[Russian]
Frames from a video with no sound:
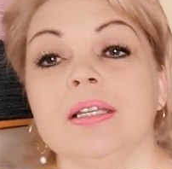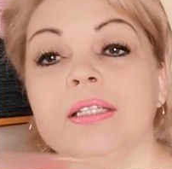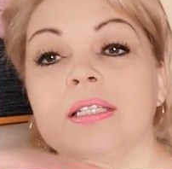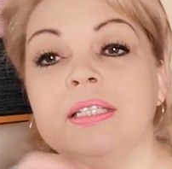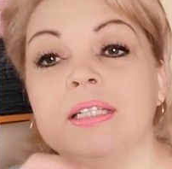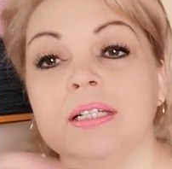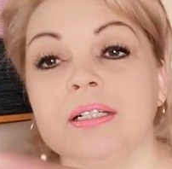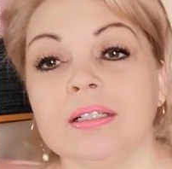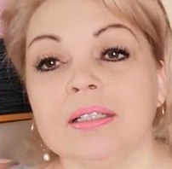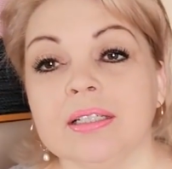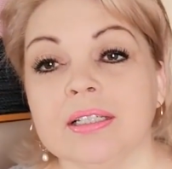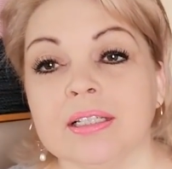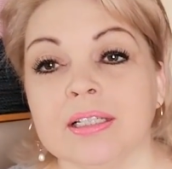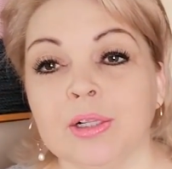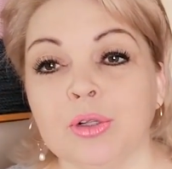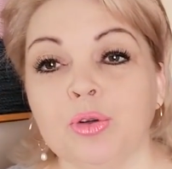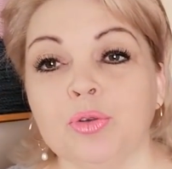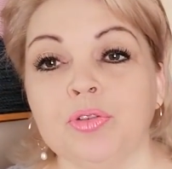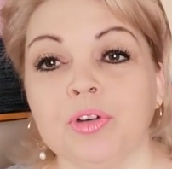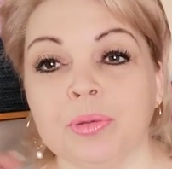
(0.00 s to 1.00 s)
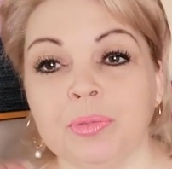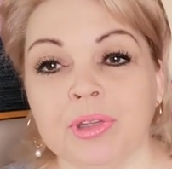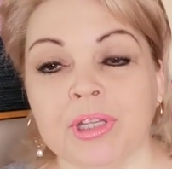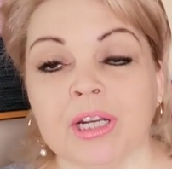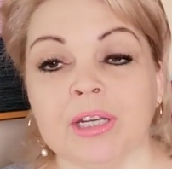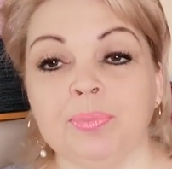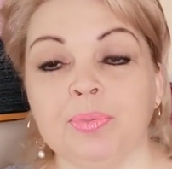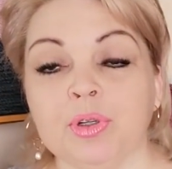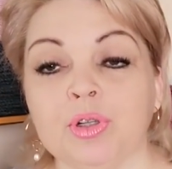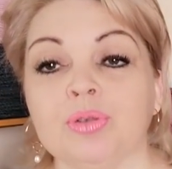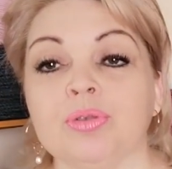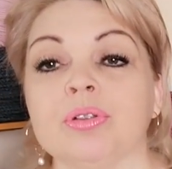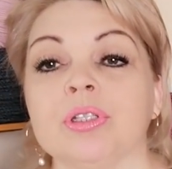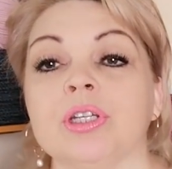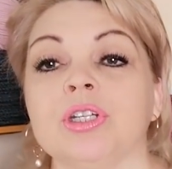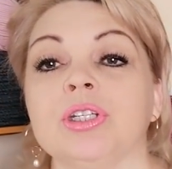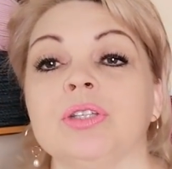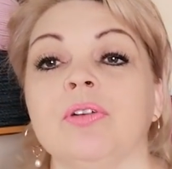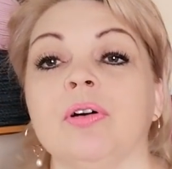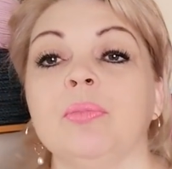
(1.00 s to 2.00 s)
Сделала ссылку в комментарии, пишу,
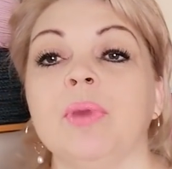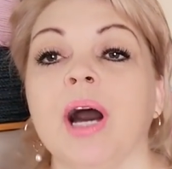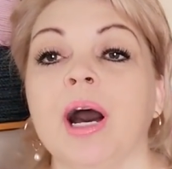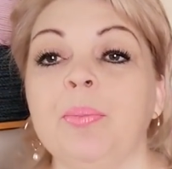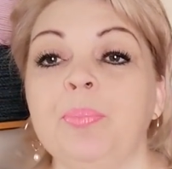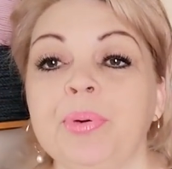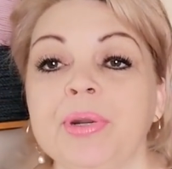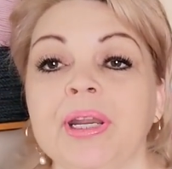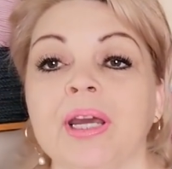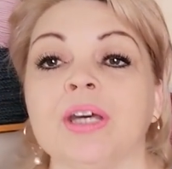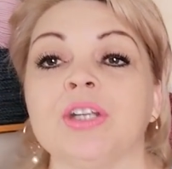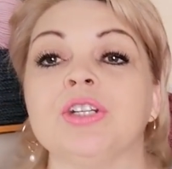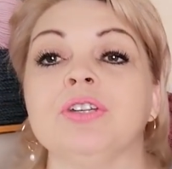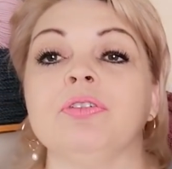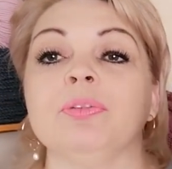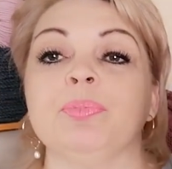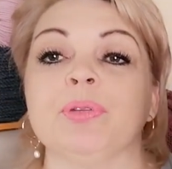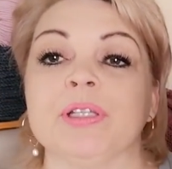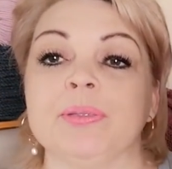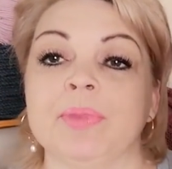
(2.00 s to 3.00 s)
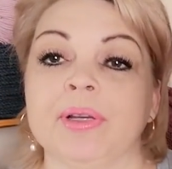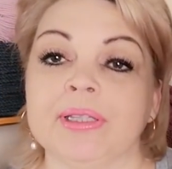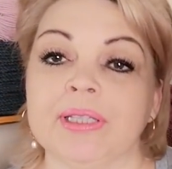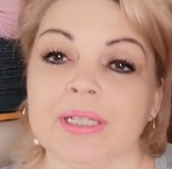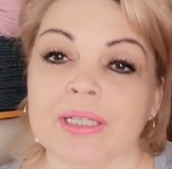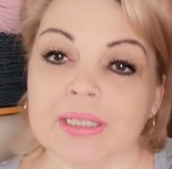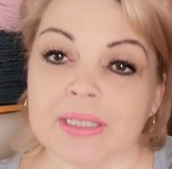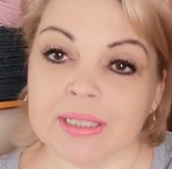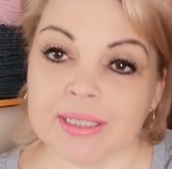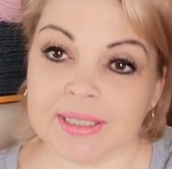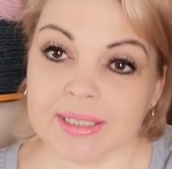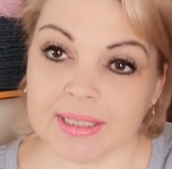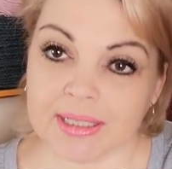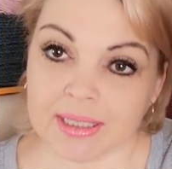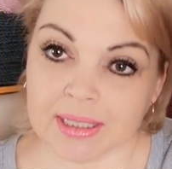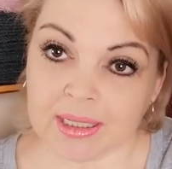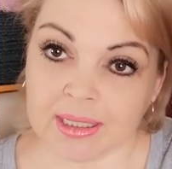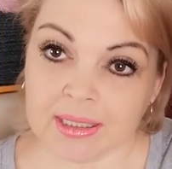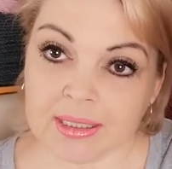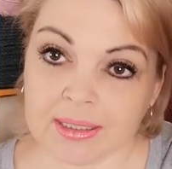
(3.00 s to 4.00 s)
значит, вам. А пряжи вы посмотрите
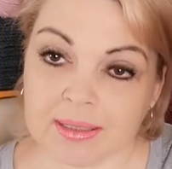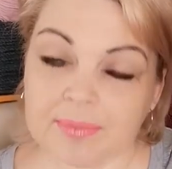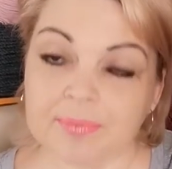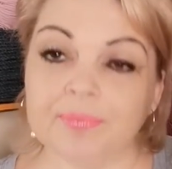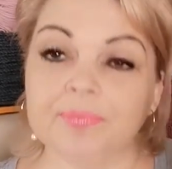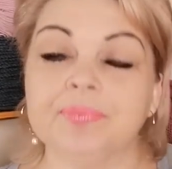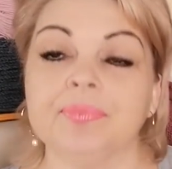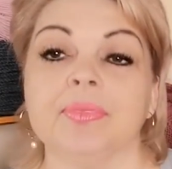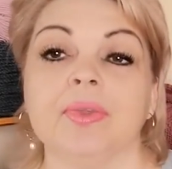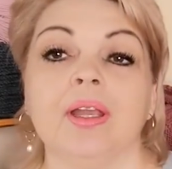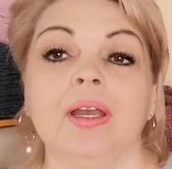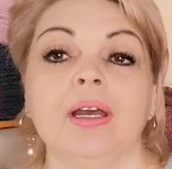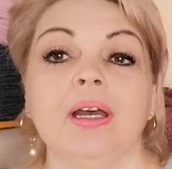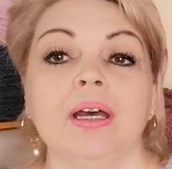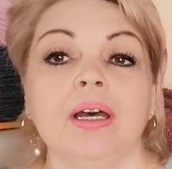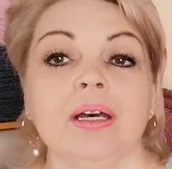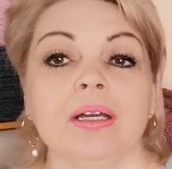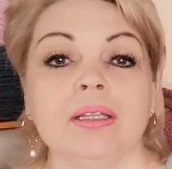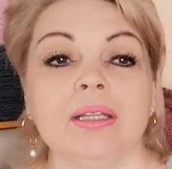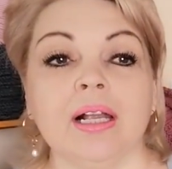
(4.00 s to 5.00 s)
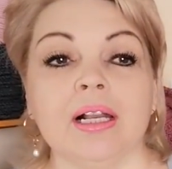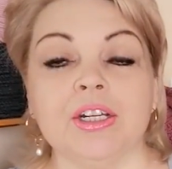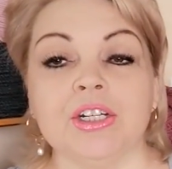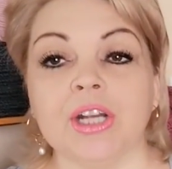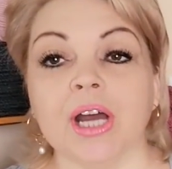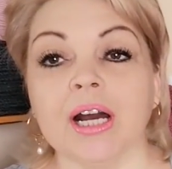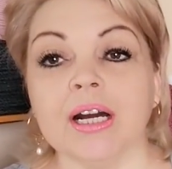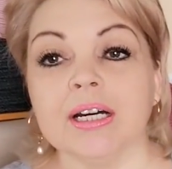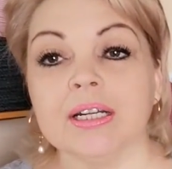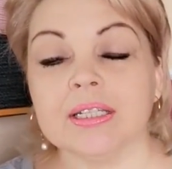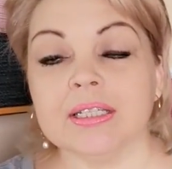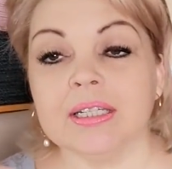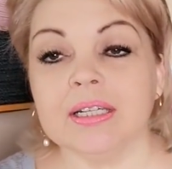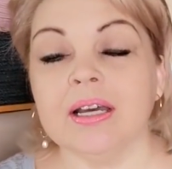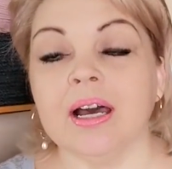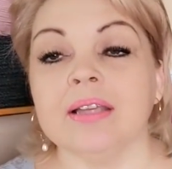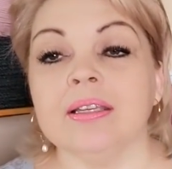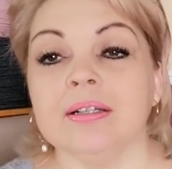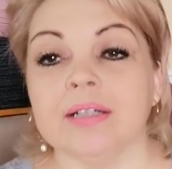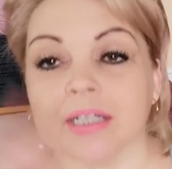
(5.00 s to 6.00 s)
здесь. Дальше, о
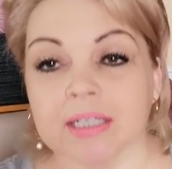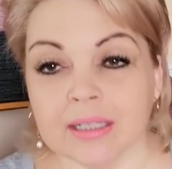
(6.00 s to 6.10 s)
кардигане.